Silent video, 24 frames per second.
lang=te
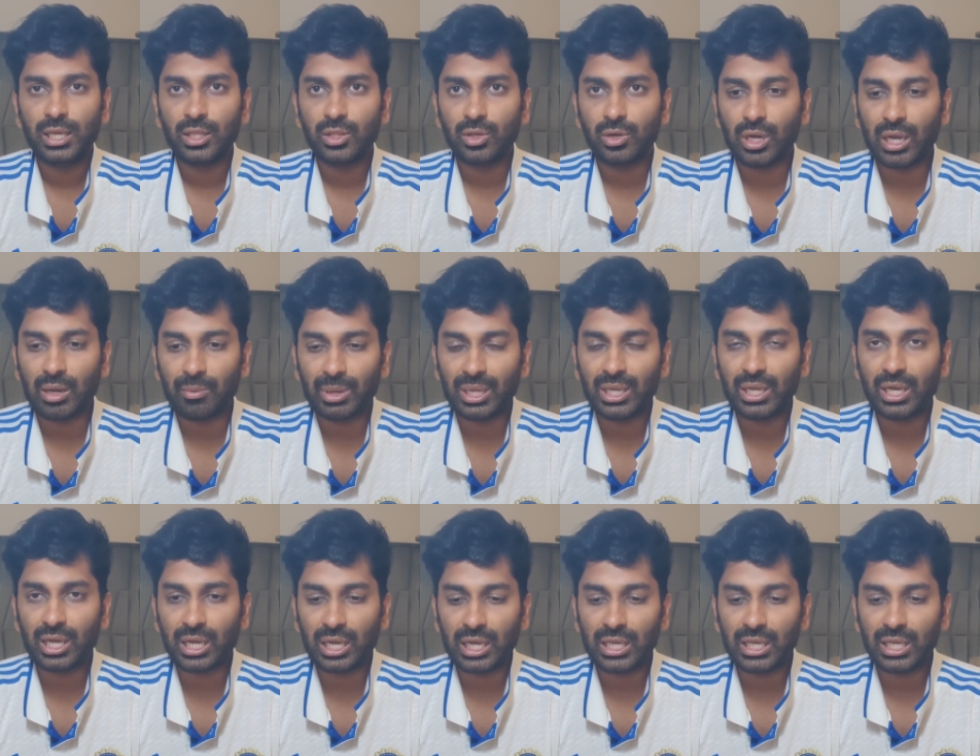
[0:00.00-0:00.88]
ఏదో
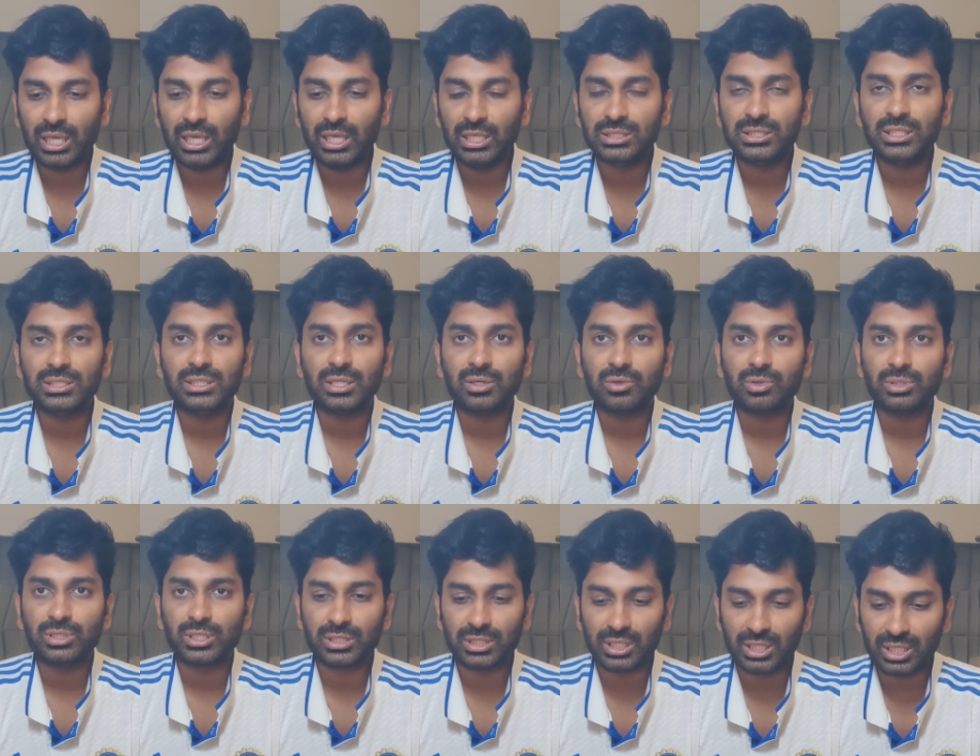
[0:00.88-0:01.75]
ఈ
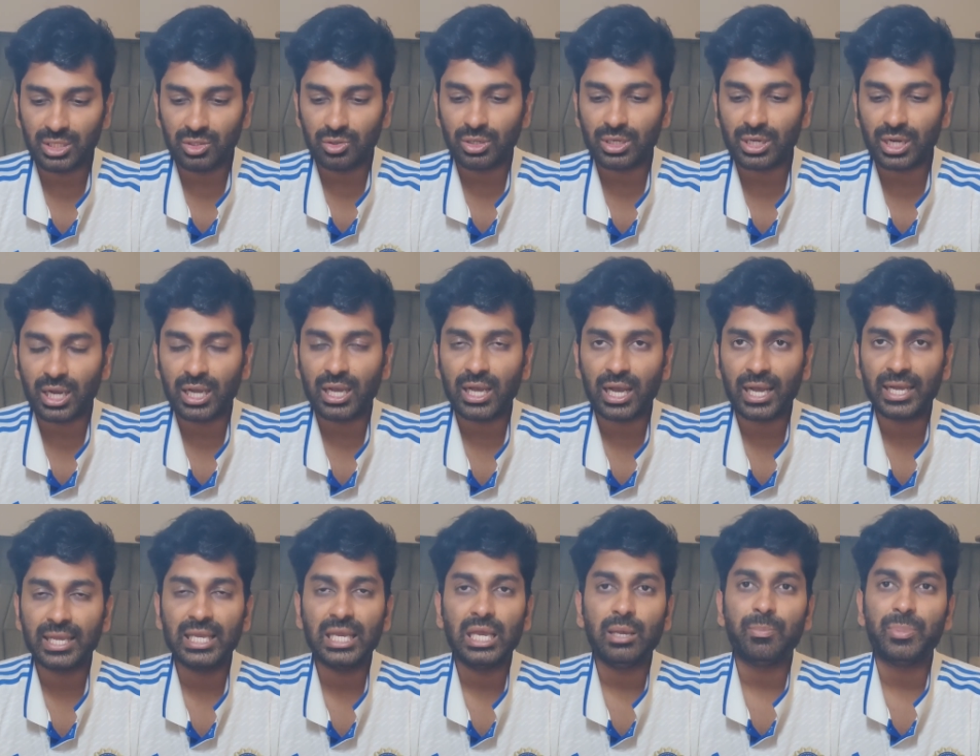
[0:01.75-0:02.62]
సీజన్కి వచ్చేసరికి ఈ యొక్క
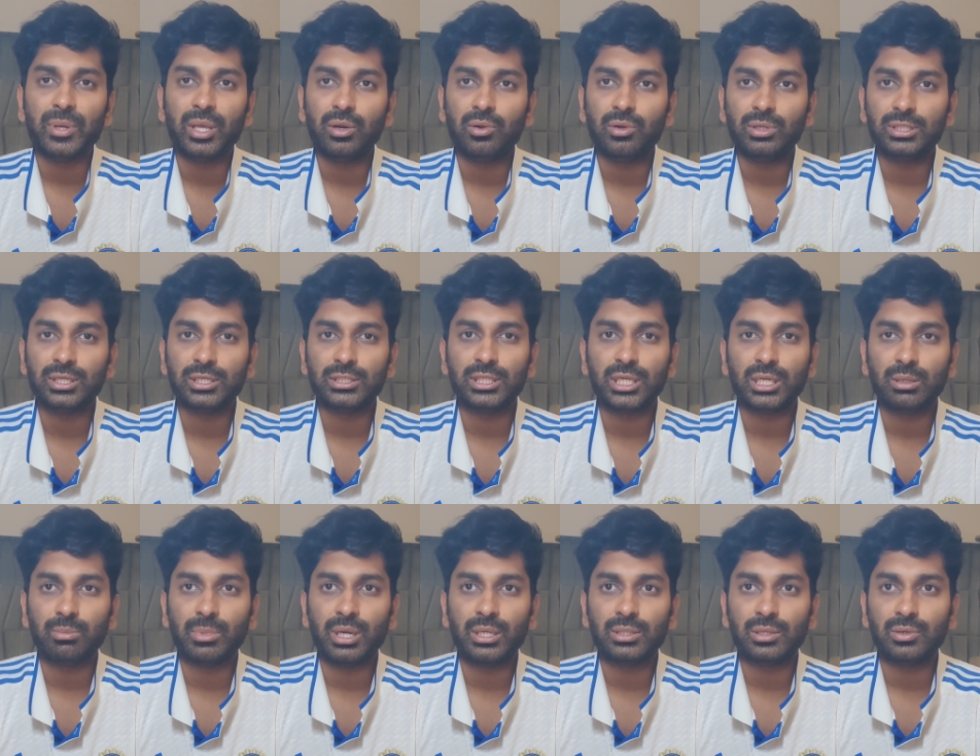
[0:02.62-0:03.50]
ఐఏపీఎల్కి
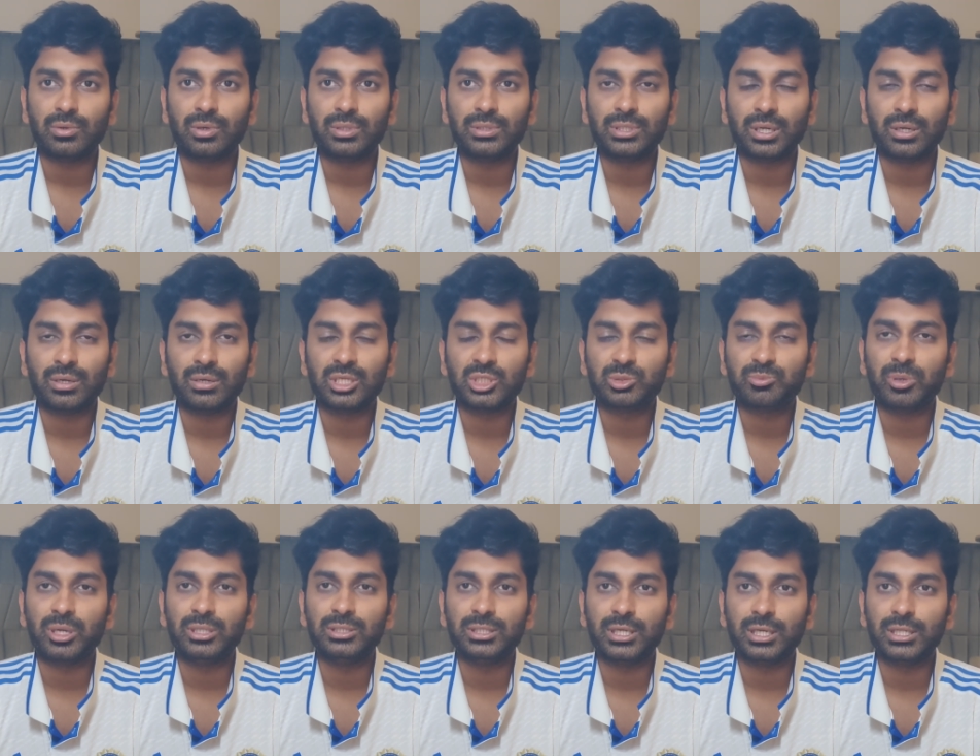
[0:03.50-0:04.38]
వచ్చేసరికి మాత్రం తన
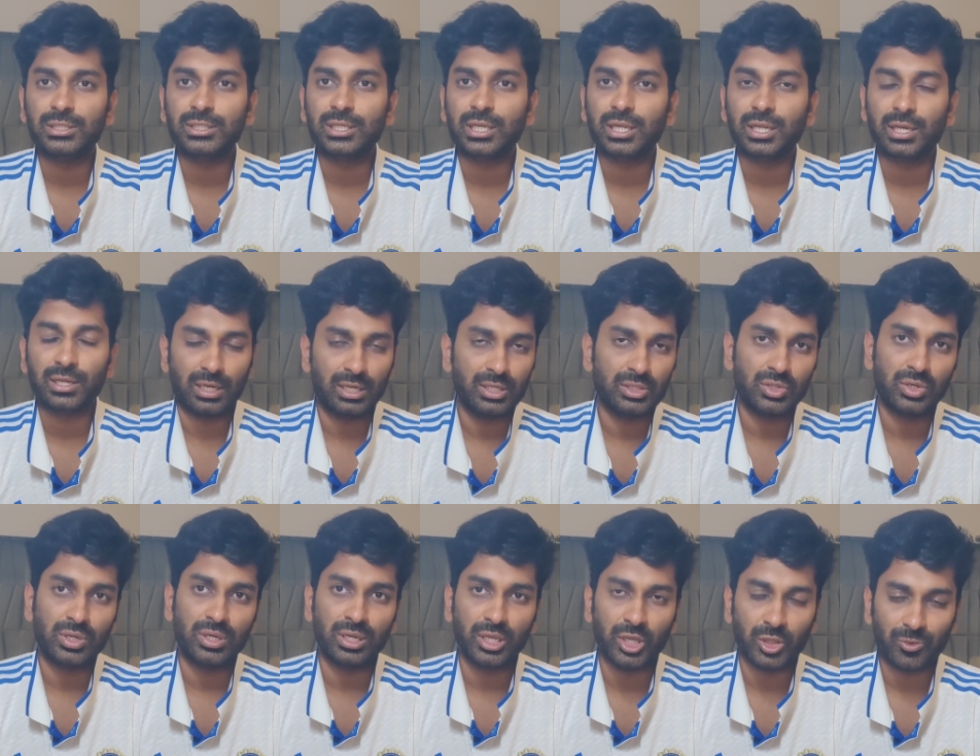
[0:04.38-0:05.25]
రెస్పాన్స్ అనేది సరైన
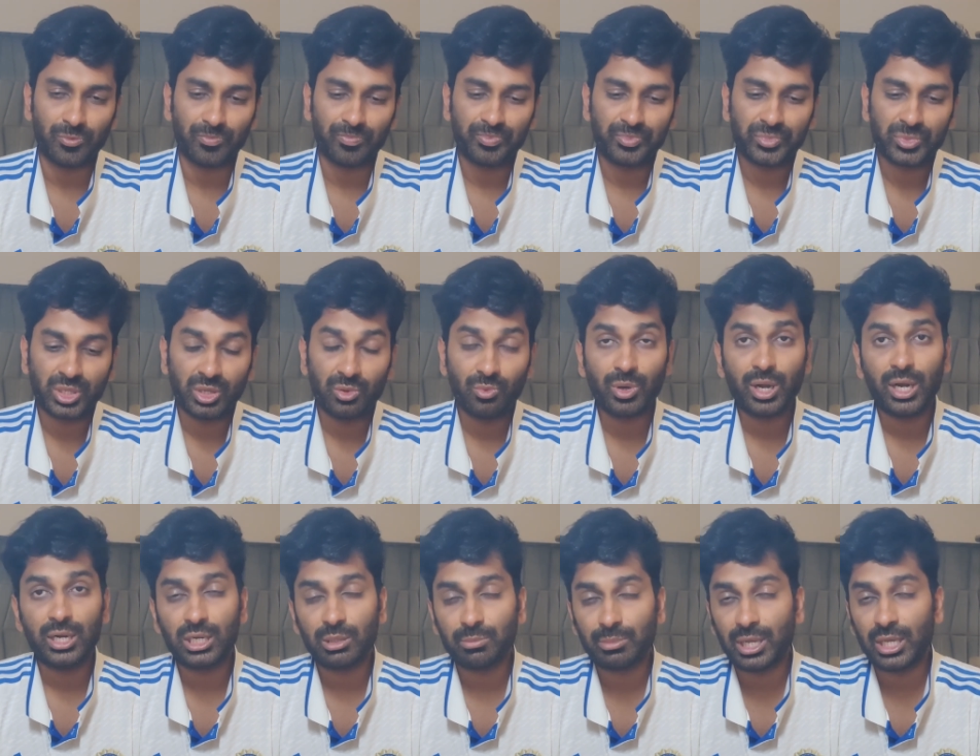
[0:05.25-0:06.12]
రీతిలో లేదు
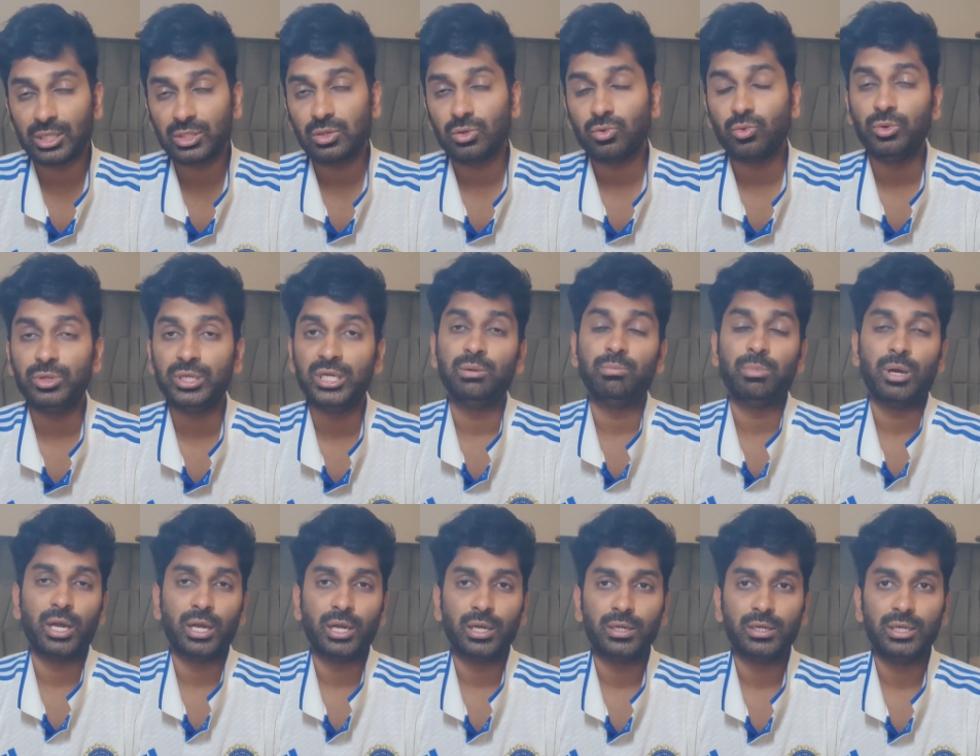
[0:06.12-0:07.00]
ఇవాళ మ్యాచ్లో
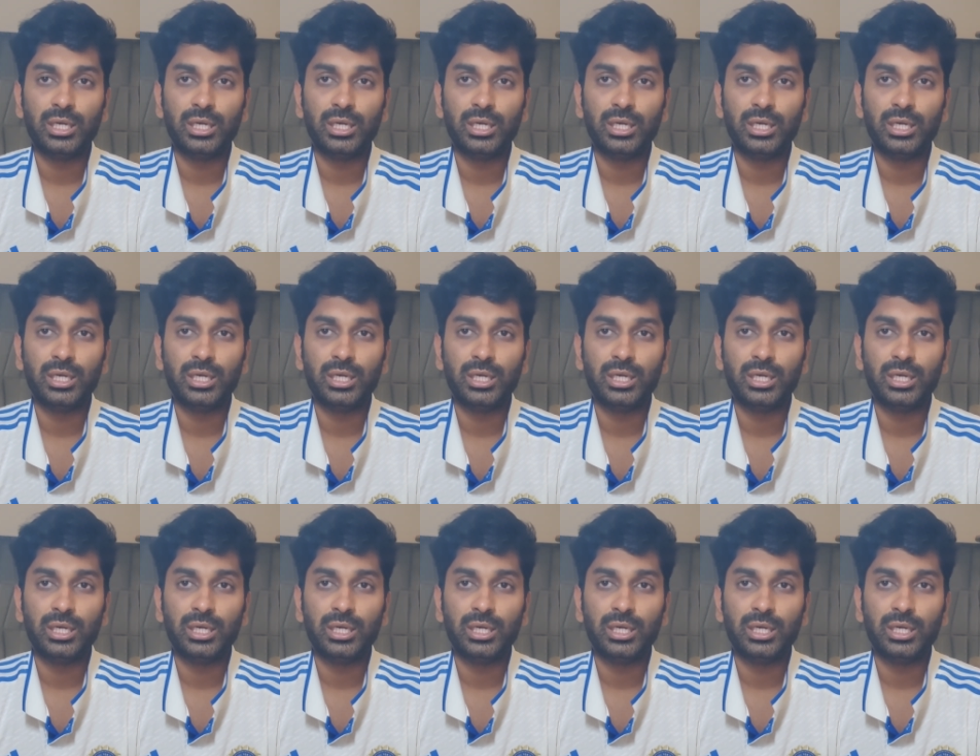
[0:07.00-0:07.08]
కొట్టాడు బాగా